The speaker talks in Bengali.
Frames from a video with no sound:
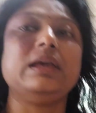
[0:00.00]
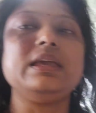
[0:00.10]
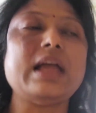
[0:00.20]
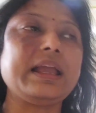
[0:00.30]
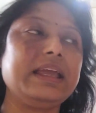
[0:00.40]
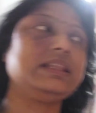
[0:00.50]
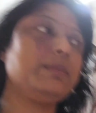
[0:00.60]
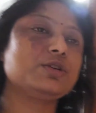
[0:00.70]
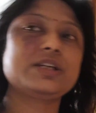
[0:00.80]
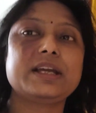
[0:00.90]
হিয়া খেতে
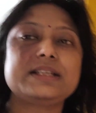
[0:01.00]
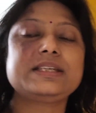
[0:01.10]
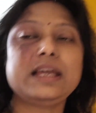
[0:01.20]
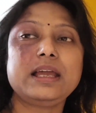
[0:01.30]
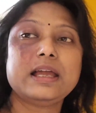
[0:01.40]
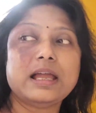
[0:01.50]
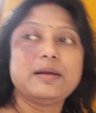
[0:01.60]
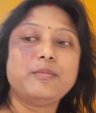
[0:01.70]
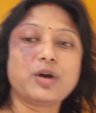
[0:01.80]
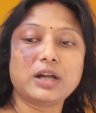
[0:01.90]
বসে গেছে
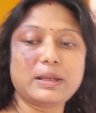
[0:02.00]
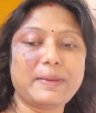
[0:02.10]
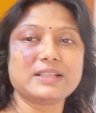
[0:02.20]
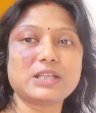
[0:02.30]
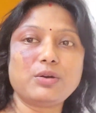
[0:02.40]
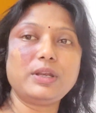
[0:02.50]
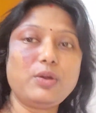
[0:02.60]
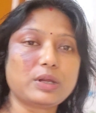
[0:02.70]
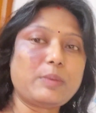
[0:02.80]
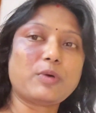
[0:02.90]
বড়াটা ভাজা হলে
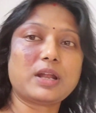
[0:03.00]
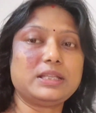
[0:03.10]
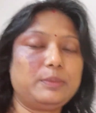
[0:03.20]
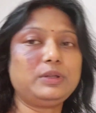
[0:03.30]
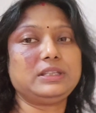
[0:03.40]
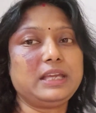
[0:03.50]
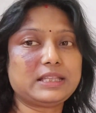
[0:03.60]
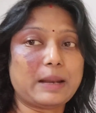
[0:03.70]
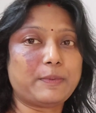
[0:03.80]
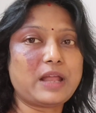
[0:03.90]
ওকে বড়া দেবো দিয়ে
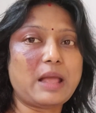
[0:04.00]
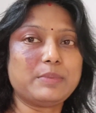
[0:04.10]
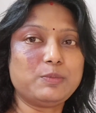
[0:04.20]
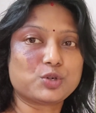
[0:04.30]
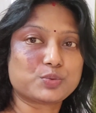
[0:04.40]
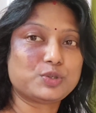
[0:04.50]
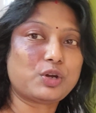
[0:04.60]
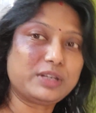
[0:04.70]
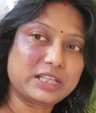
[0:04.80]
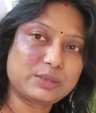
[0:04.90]
তারপরে আমি বসবো
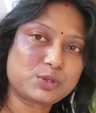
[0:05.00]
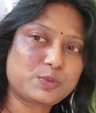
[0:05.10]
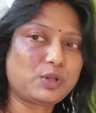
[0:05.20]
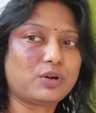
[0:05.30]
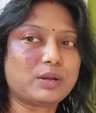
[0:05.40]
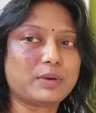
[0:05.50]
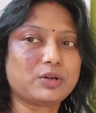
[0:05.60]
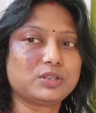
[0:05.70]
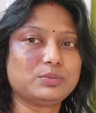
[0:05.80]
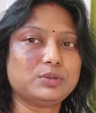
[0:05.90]
যখন খেতে বসবো তখন আবার
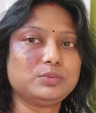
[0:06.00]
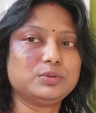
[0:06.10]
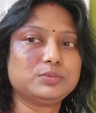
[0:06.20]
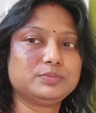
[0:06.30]
কথা বলবো